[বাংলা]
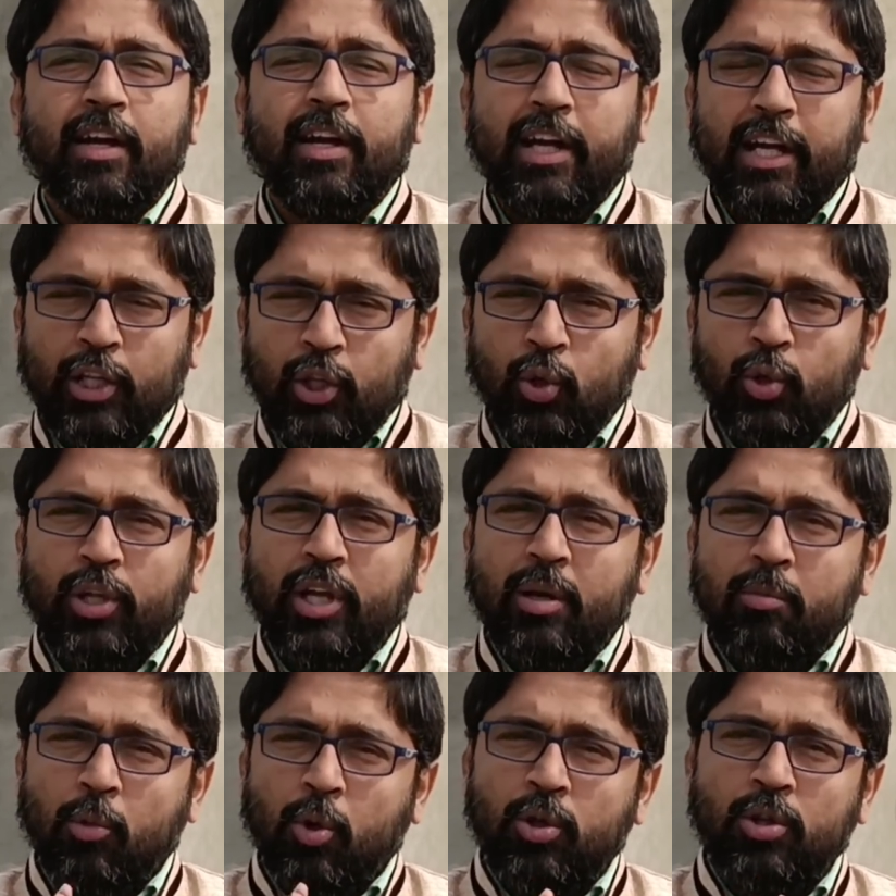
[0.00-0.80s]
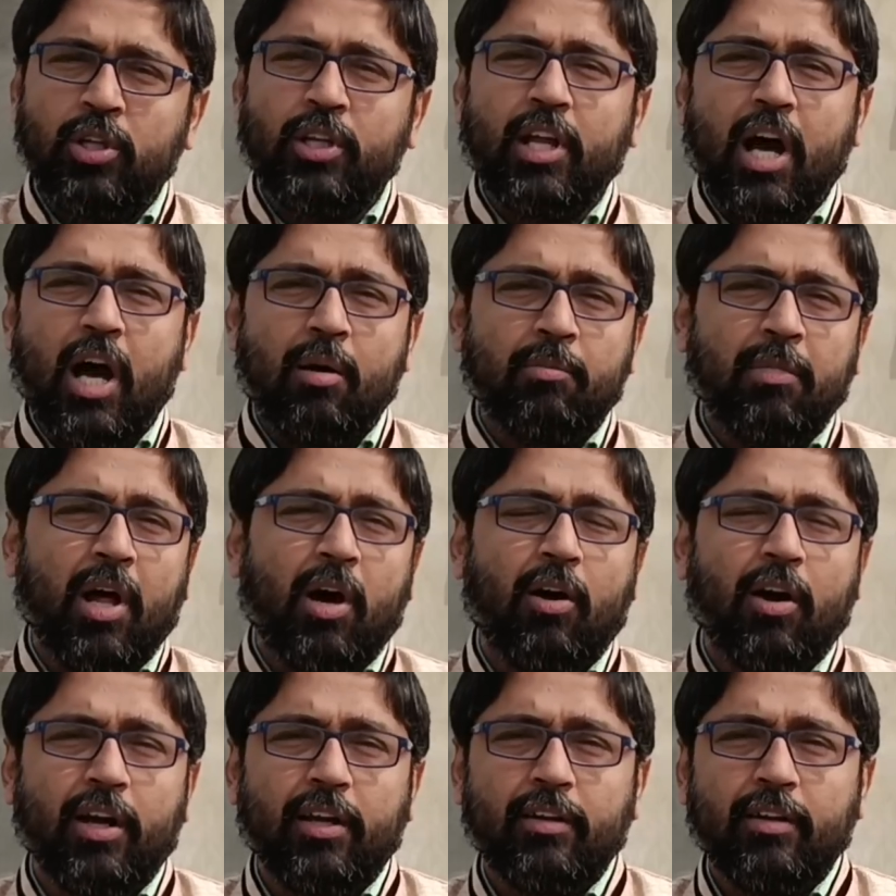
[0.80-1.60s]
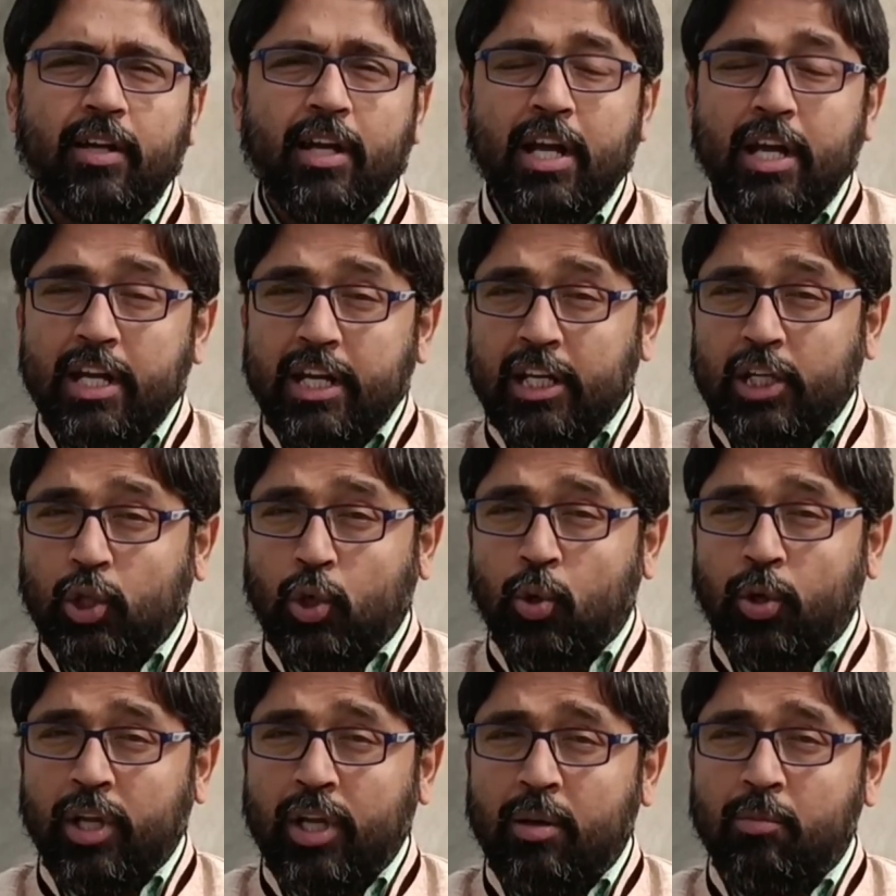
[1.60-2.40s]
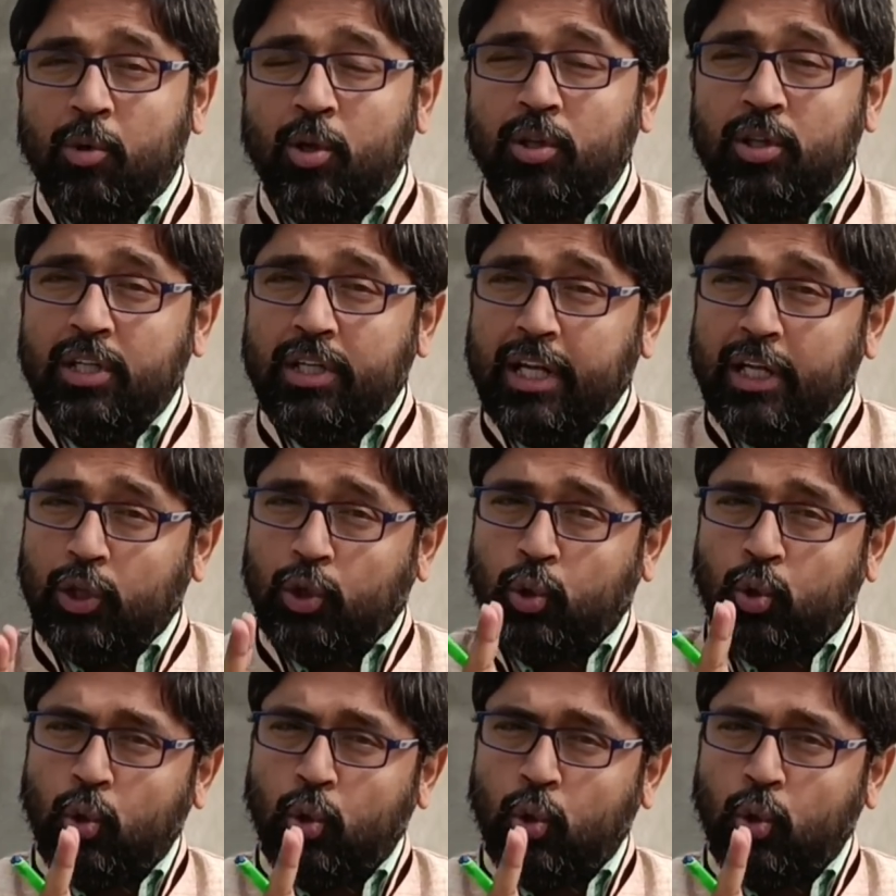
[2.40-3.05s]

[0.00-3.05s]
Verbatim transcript: হিন্দুদের মন্দিরে হামলা হয় ইস্কনের মন্দিরে